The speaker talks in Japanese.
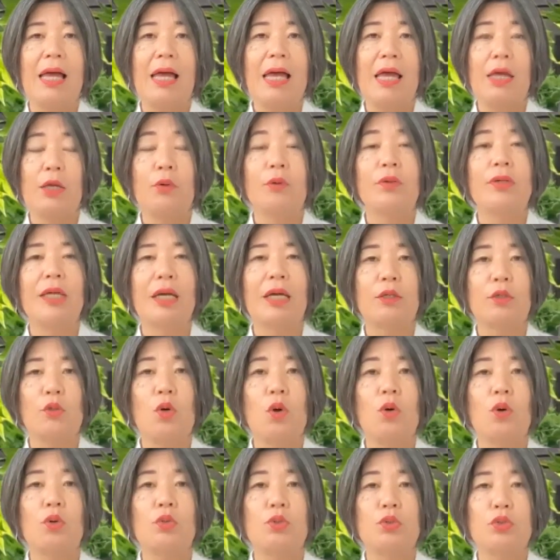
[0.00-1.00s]

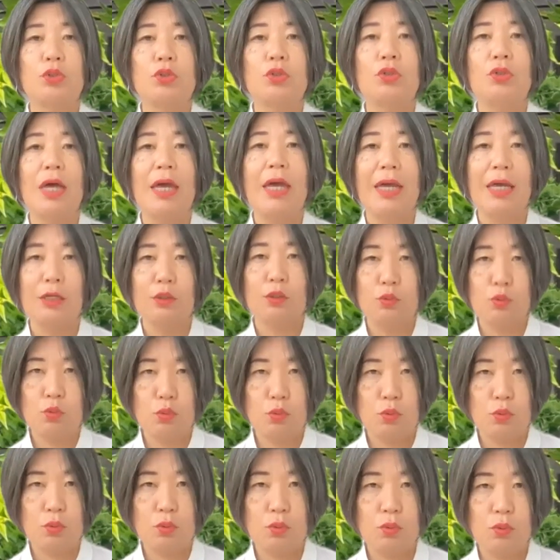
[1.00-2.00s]
440Hz
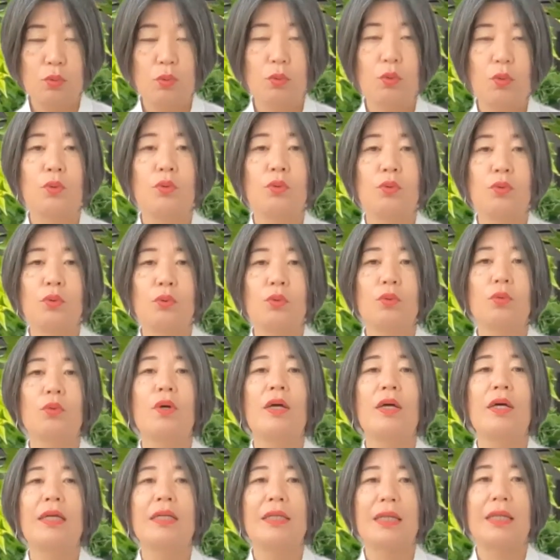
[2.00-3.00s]
とい
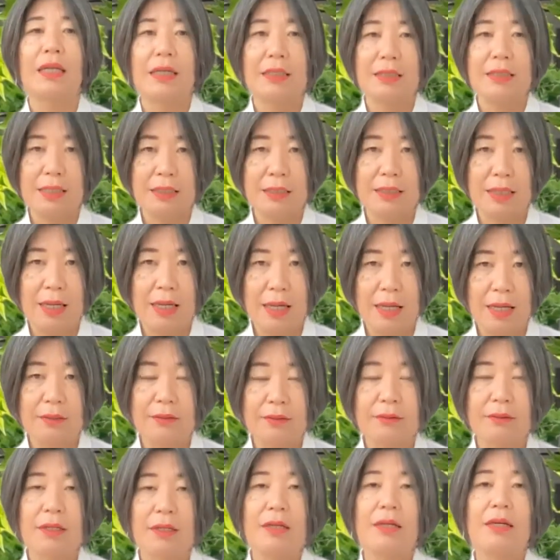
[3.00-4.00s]
う高さにある。
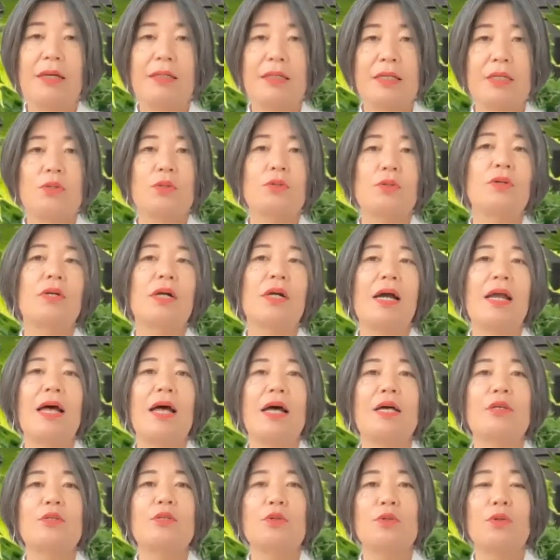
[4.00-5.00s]
でそこか
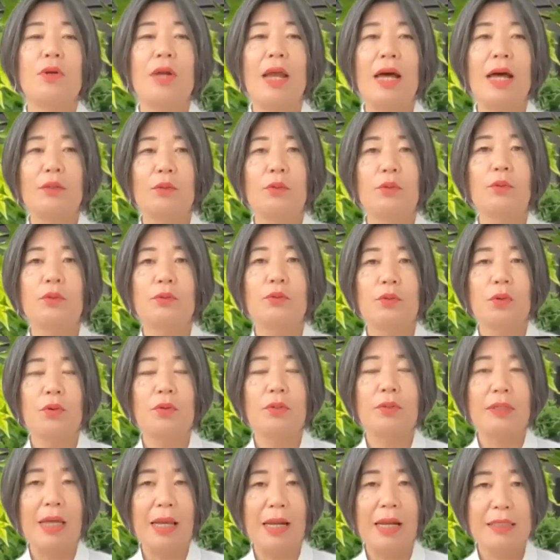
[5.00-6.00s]
らそのラの音
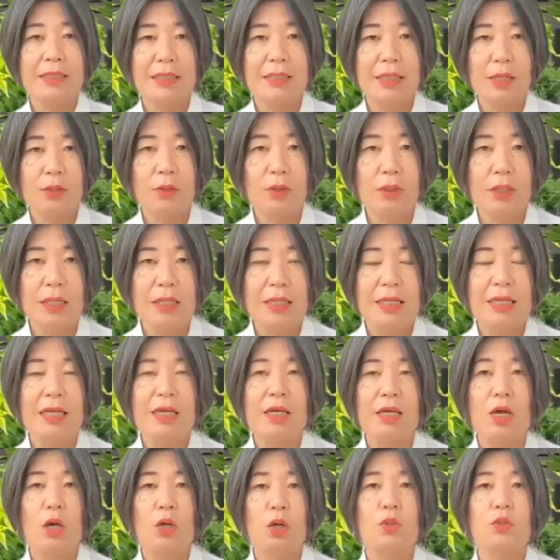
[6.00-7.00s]
を鳴らした時
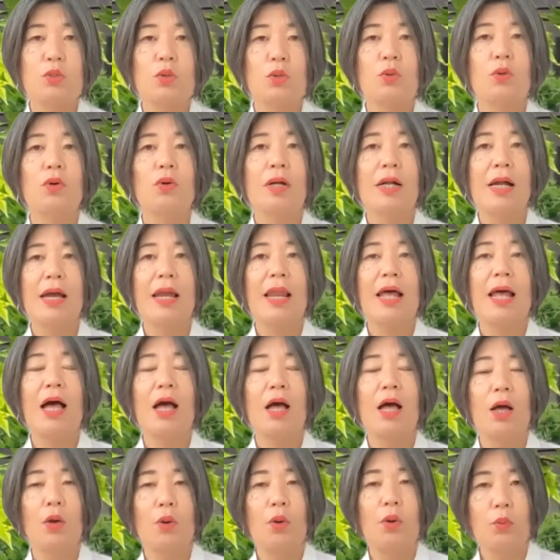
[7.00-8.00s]
にそこか
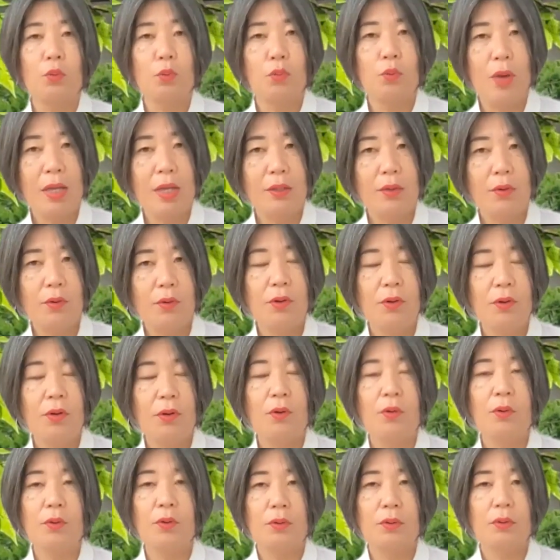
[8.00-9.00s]
ら上の
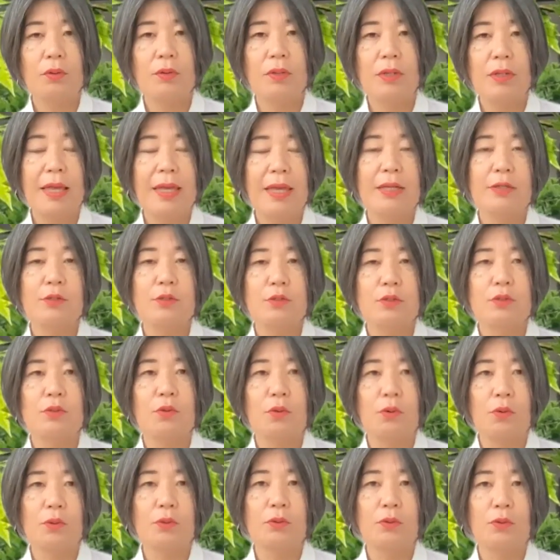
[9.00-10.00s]
ヘルツ
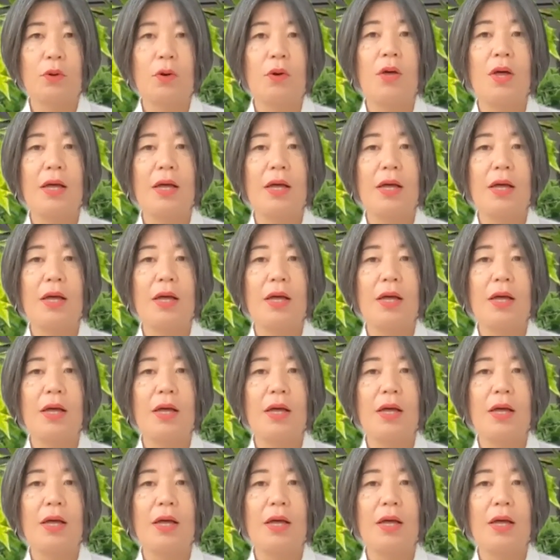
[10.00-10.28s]
の音